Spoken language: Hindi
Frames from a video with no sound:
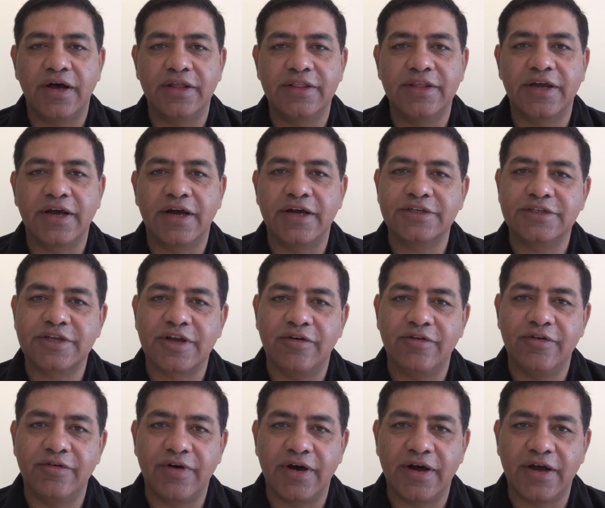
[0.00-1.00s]
अधिकांश का
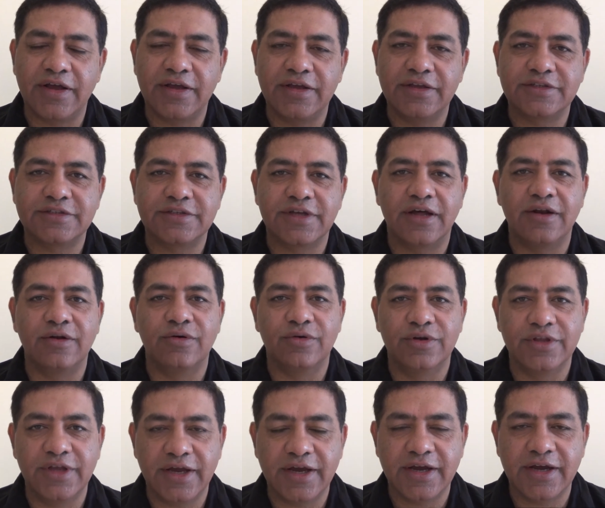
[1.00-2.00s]
विवाह इस साल
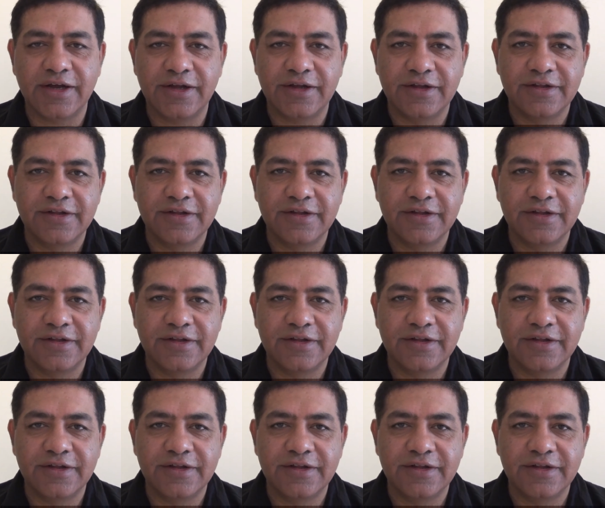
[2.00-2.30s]
हो जाएगा